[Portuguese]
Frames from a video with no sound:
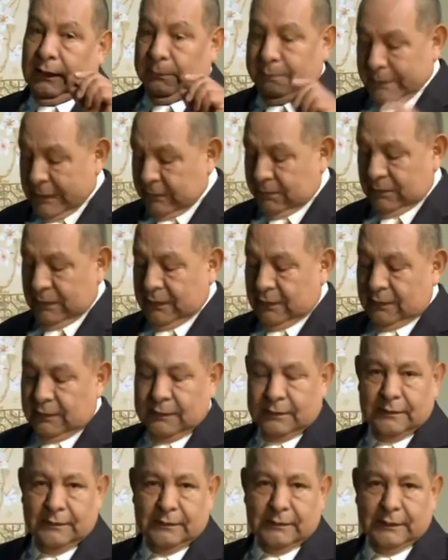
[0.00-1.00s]
A Bíblia,
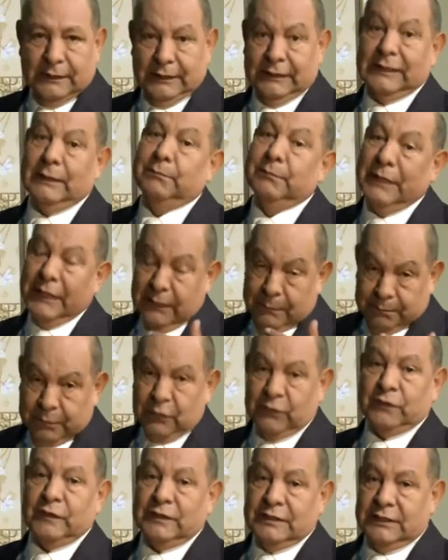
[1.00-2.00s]
que também é
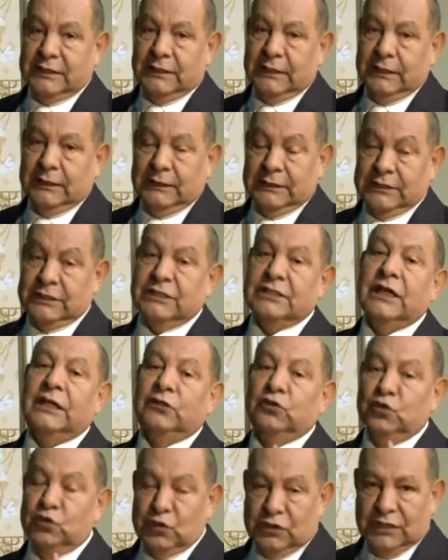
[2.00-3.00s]
profecia, já
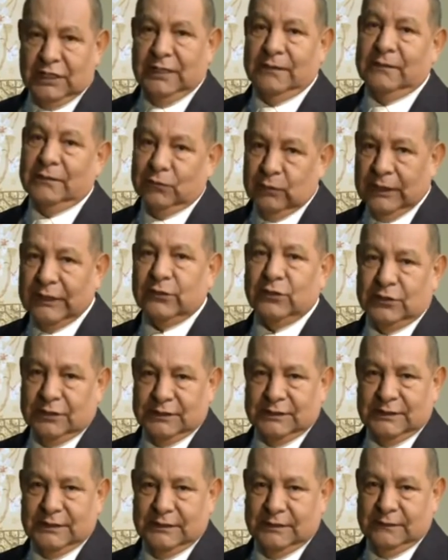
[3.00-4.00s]
anunciava uma
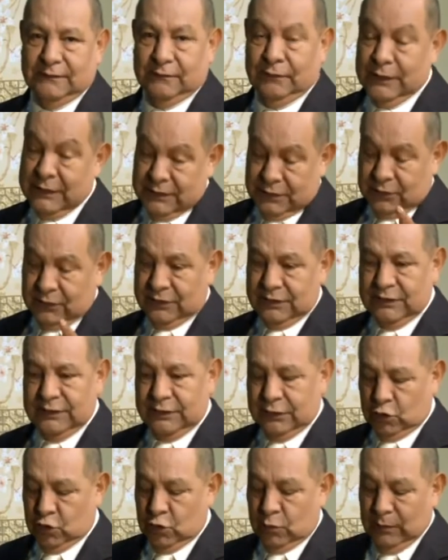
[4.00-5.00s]
coisa. Veja o que
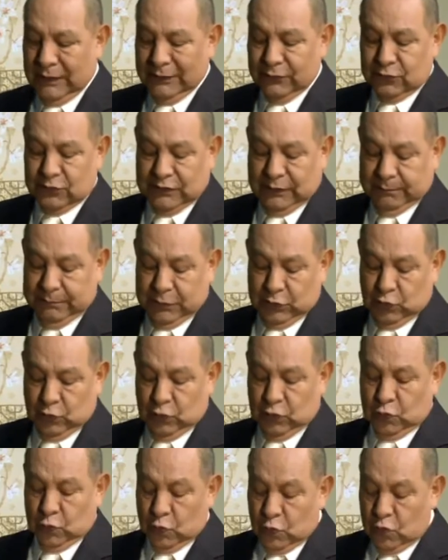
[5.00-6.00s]
diz Romanos
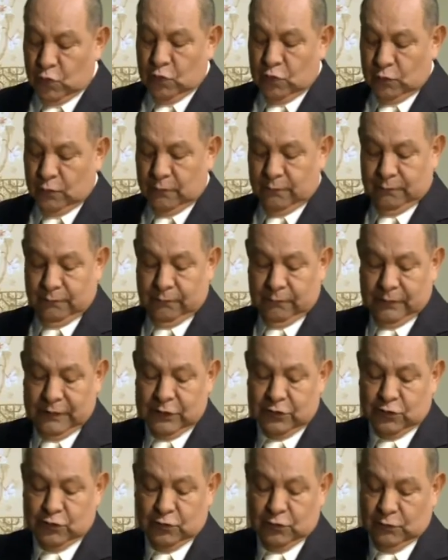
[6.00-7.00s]
capítulo 1,
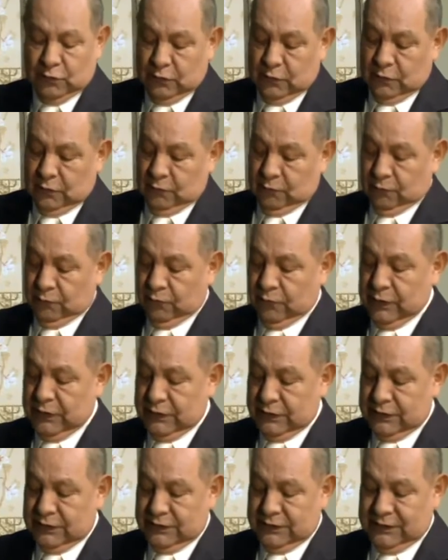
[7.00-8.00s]
verso
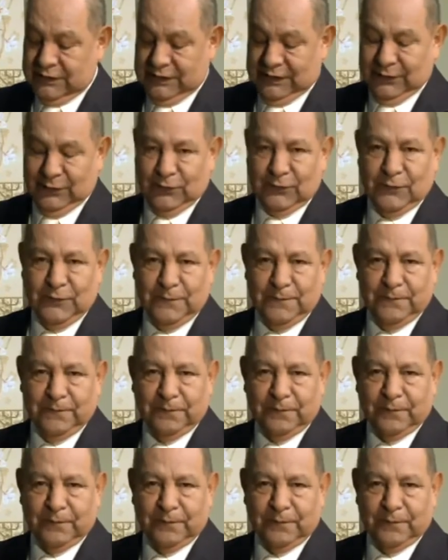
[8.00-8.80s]
25.